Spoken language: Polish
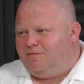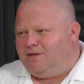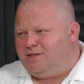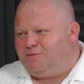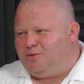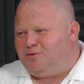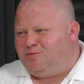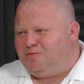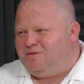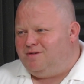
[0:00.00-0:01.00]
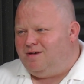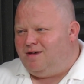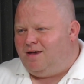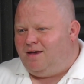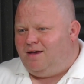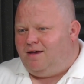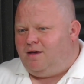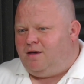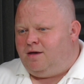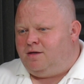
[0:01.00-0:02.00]
W ten sposób. Aha.
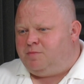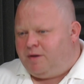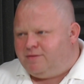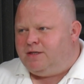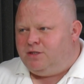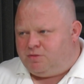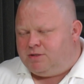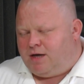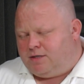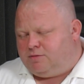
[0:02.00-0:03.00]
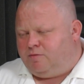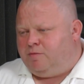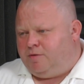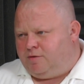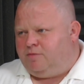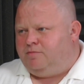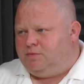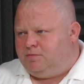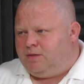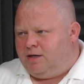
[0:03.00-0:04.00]
E, sprawdzaliśmy, tak, słowo pogrom
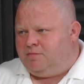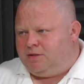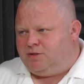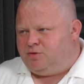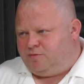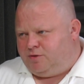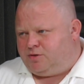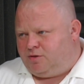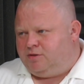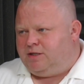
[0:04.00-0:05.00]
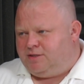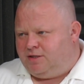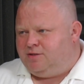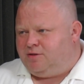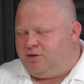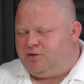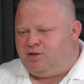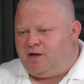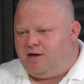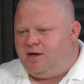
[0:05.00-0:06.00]
mhm. ma, ma też również konotacje
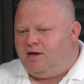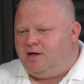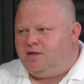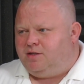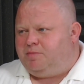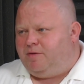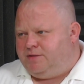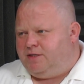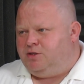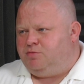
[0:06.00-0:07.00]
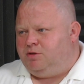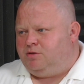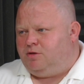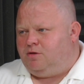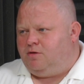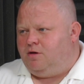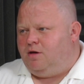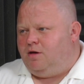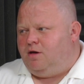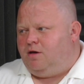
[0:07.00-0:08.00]
historyczne. Mhm. E, sprawdzaliśmy to
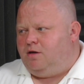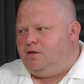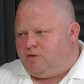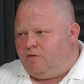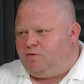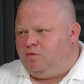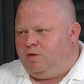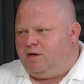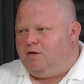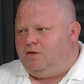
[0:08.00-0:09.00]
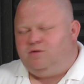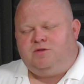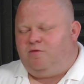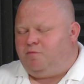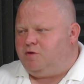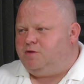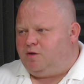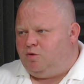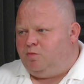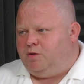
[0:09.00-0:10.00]
E, są w klubie, e, są w Polsce
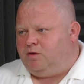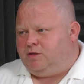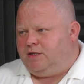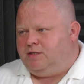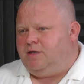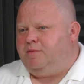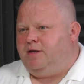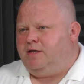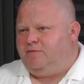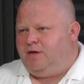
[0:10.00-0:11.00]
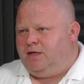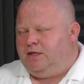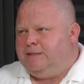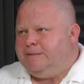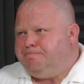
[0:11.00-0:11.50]
kluby o takiej samej nazwie i